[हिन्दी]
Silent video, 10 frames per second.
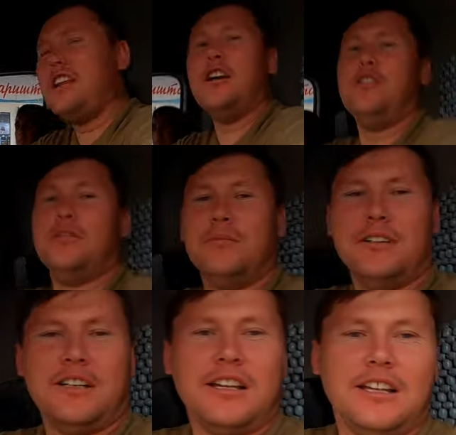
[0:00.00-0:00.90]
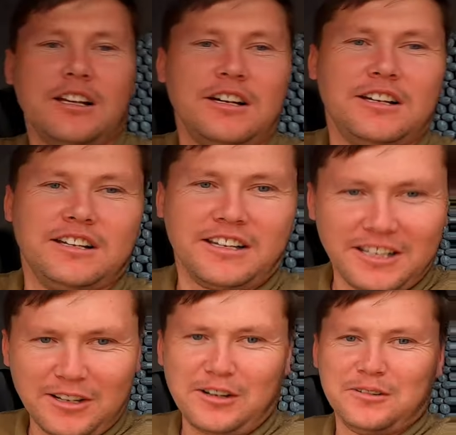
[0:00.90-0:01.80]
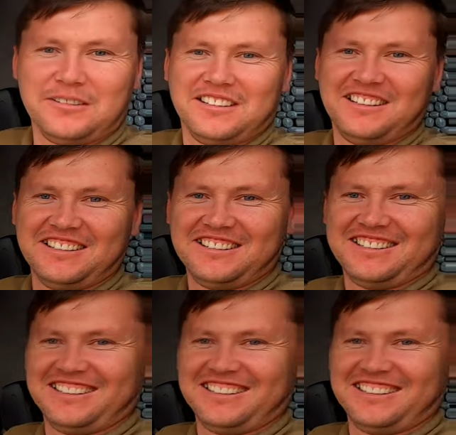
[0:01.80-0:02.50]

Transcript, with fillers: ilhom ilhom ilhom ilhom and